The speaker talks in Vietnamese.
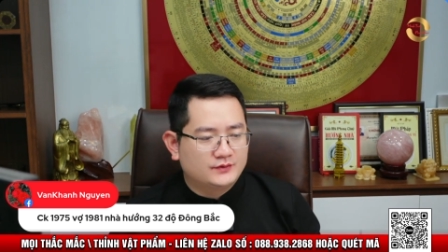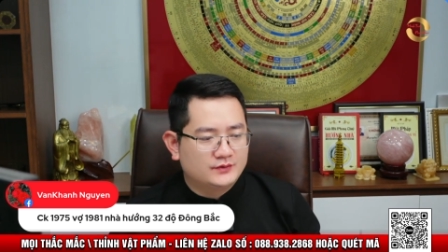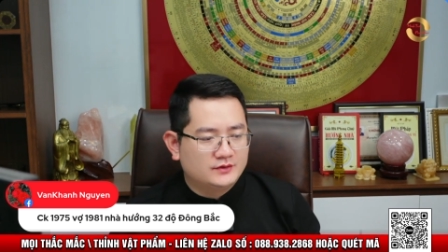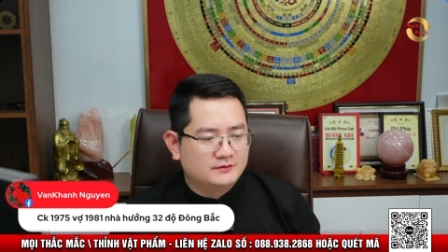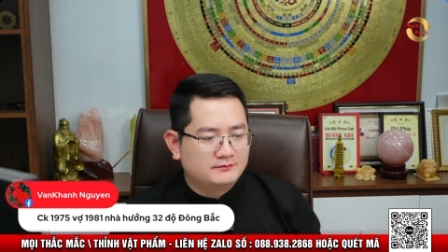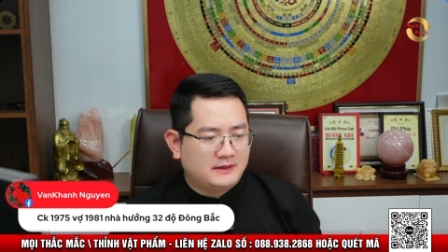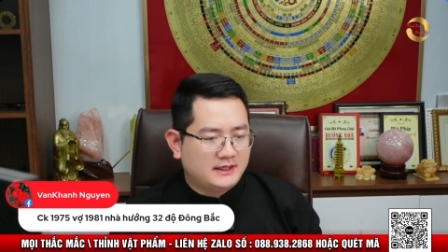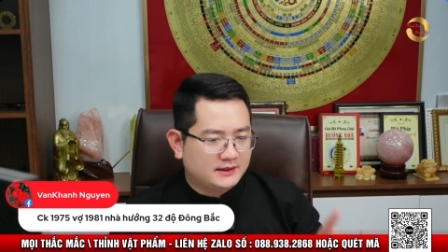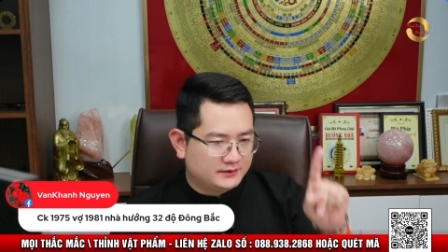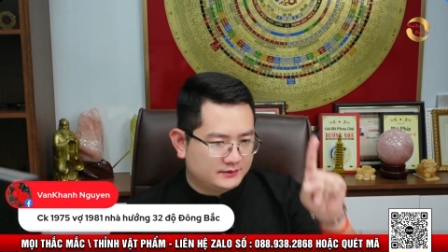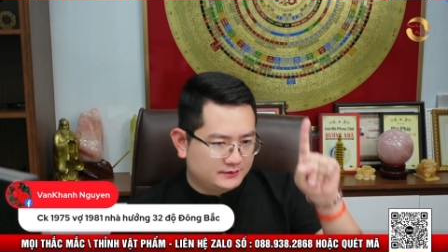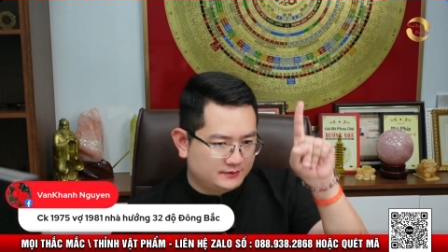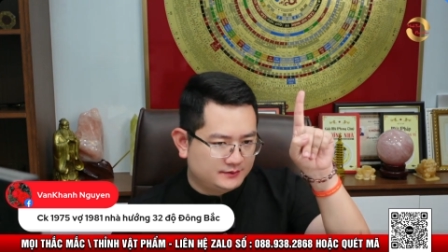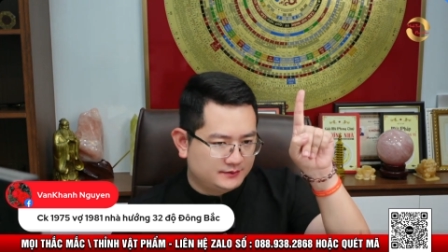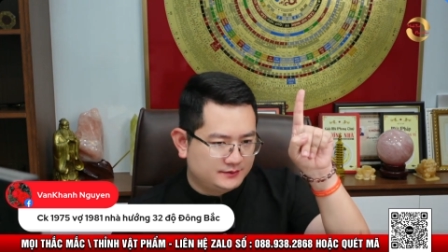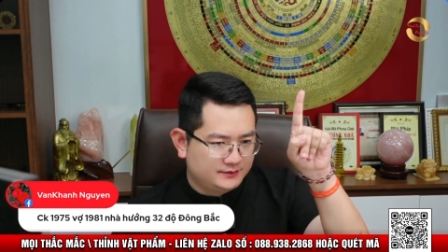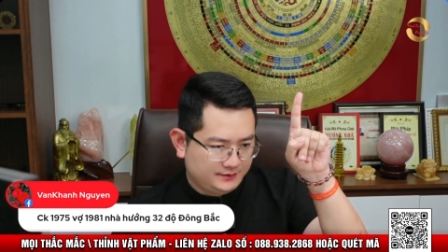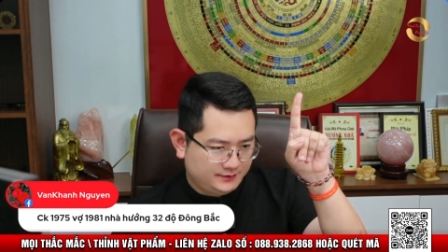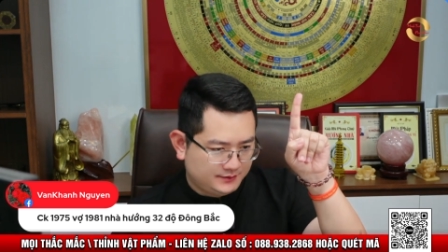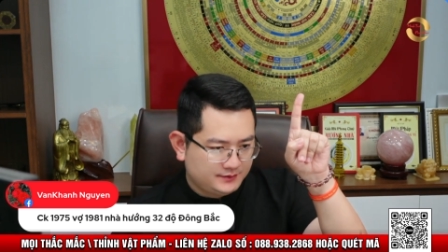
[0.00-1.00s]
Đông Bắc.
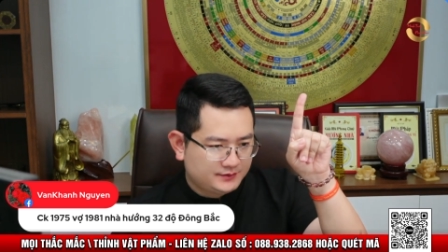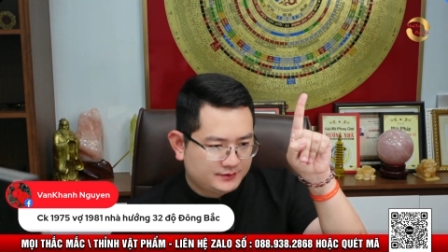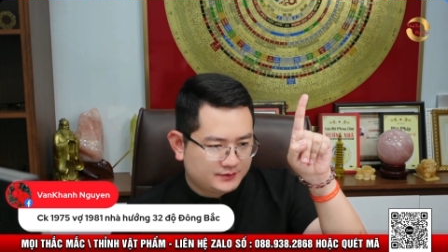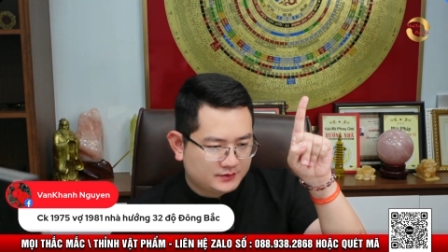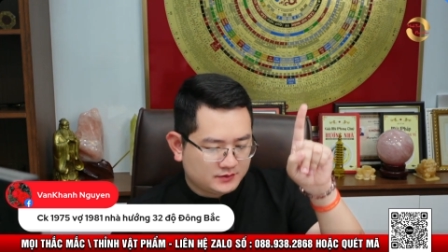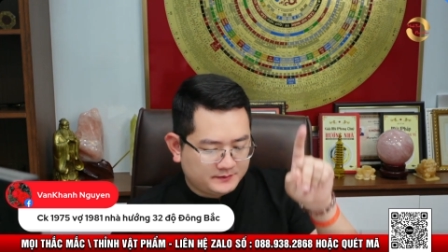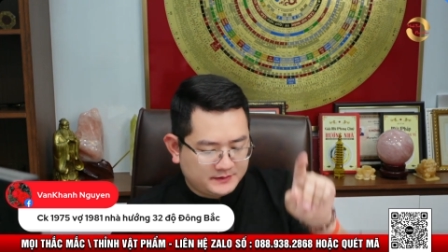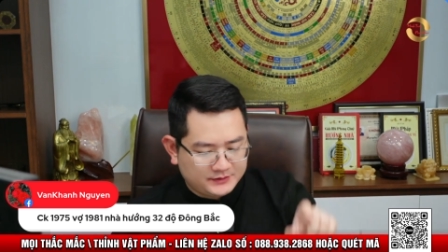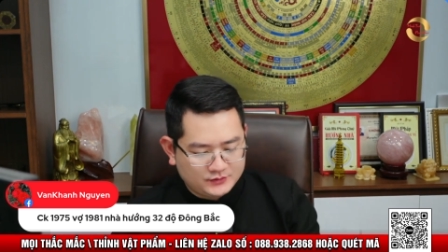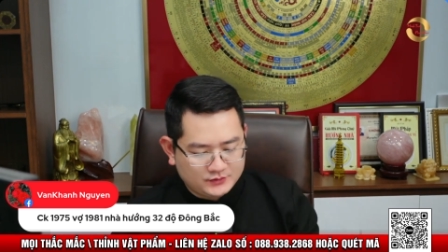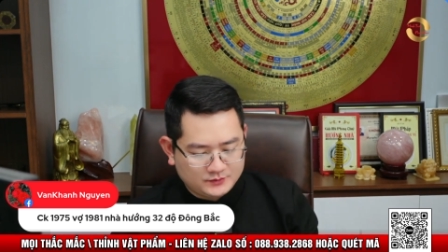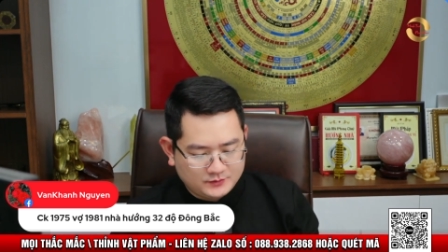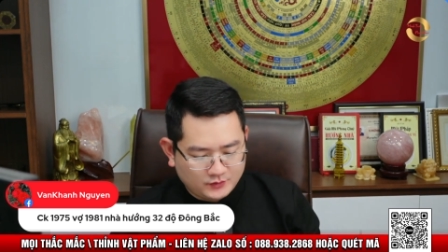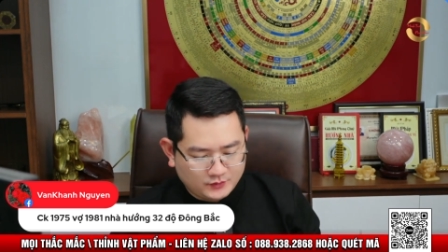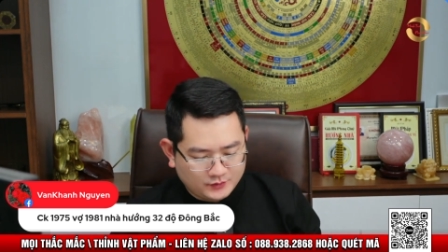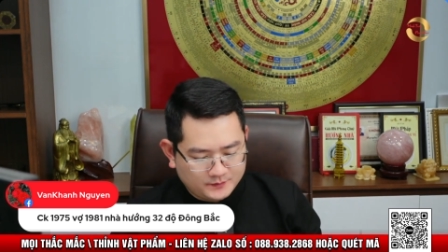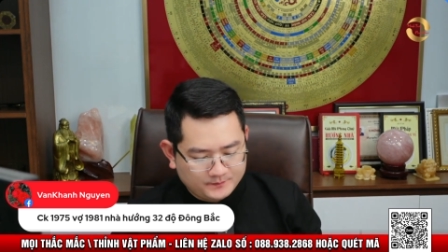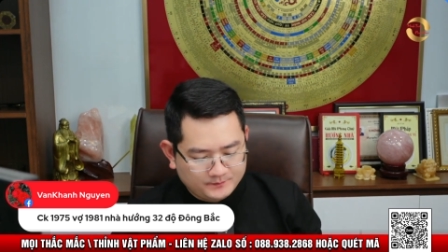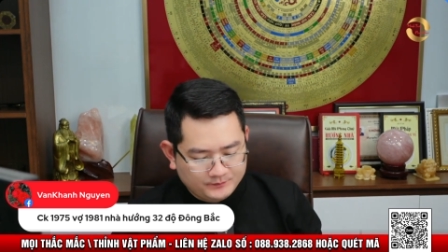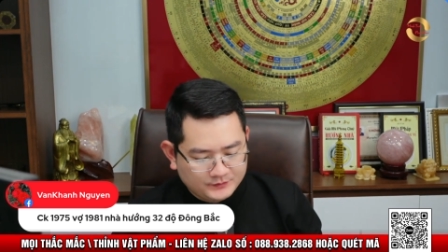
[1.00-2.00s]
Comment số 1.